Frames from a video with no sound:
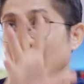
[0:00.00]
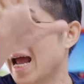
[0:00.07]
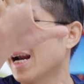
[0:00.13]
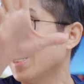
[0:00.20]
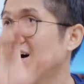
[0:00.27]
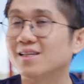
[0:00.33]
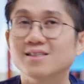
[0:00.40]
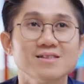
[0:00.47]
bật
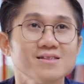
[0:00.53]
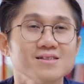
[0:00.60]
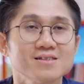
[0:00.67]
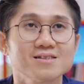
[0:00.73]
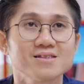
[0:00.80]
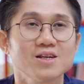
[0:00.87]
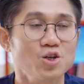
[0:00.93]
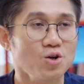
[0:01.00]
đèn lên
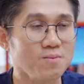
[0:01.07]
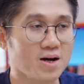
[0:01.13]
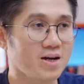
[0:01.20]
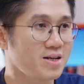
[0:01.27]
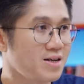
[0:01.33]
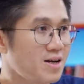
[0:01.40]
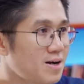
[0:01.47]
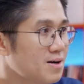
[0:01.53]
để chuẩn
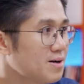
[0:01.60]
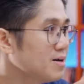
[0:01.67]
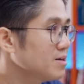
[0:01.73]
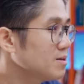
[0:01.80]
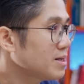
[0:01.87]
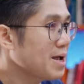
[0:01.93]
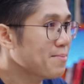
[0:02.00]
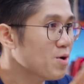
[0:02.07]
bị
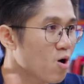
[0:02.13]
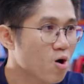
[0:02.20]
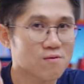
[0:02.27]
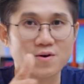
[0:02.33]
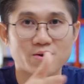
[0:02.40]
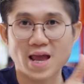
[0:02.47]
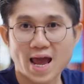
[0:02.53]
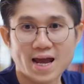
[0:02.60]
đem đồ
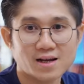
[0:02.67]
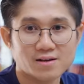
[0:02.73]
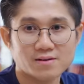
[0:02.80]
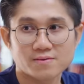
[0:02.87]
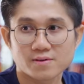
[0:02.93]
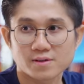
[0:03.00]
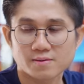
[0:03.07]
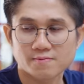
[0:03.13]
vào giảng.
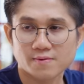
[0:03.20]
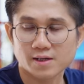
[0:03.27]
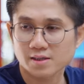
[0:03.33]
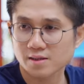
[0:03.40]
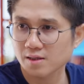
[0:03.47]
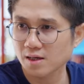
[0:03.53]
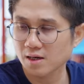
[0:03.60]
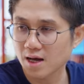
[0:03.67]

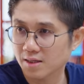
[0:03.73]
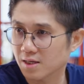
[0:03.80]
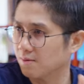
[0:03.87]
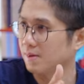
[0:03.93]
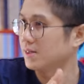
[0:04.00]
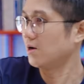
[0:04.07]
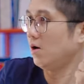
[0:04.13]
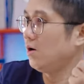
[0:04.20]
Và thế là anh
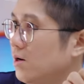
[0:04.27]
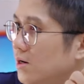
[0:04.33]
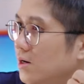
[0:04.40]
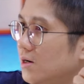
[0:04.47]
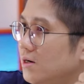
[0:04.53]
giật mình thôi,